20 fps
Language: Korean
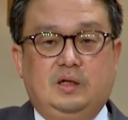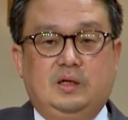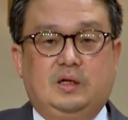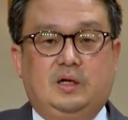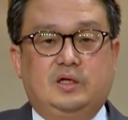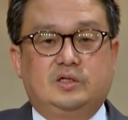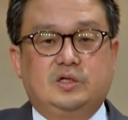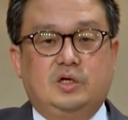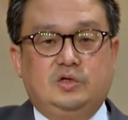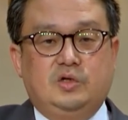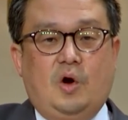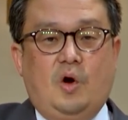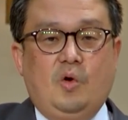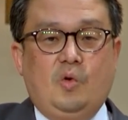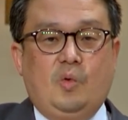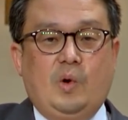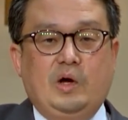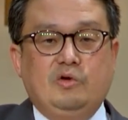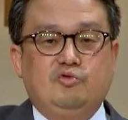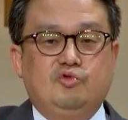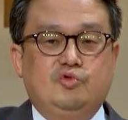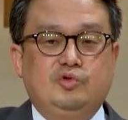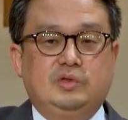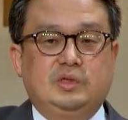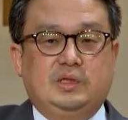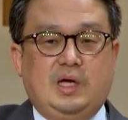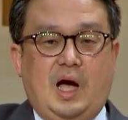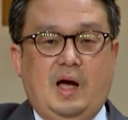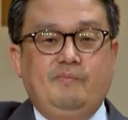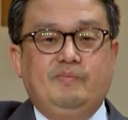그래서 영과
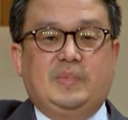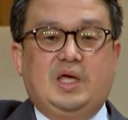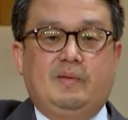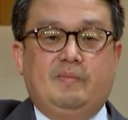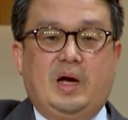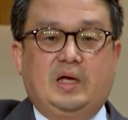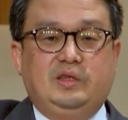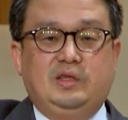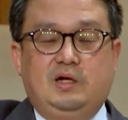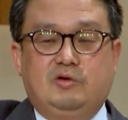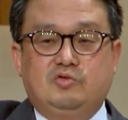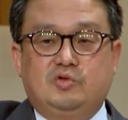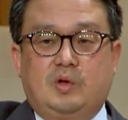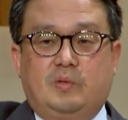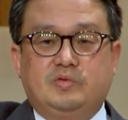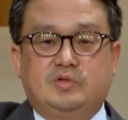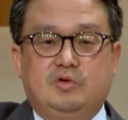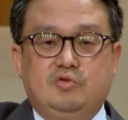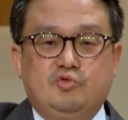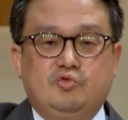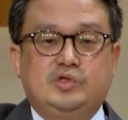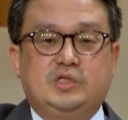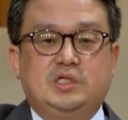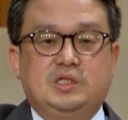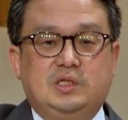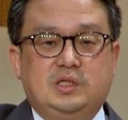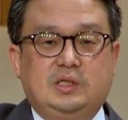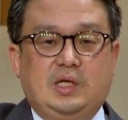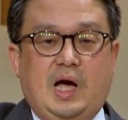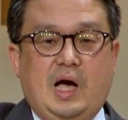육은 함께 만날 수 없어요.
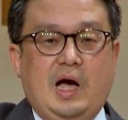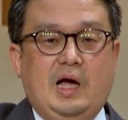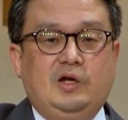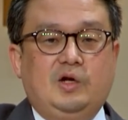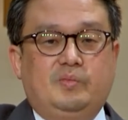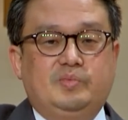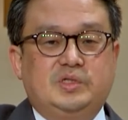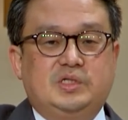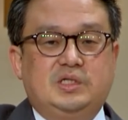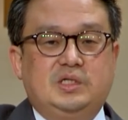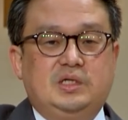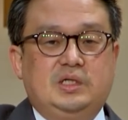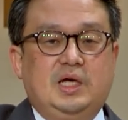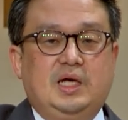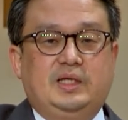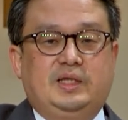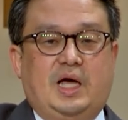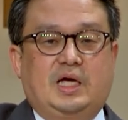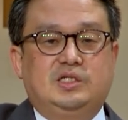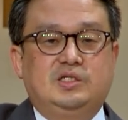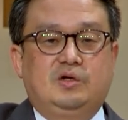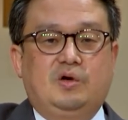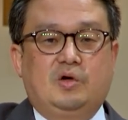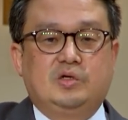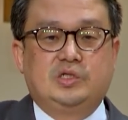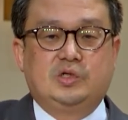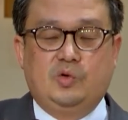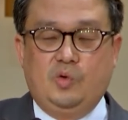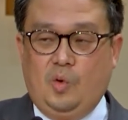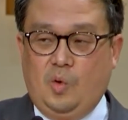육신은 한없이 낮은
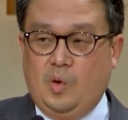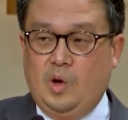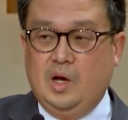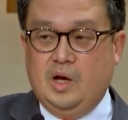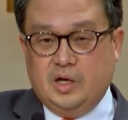것이고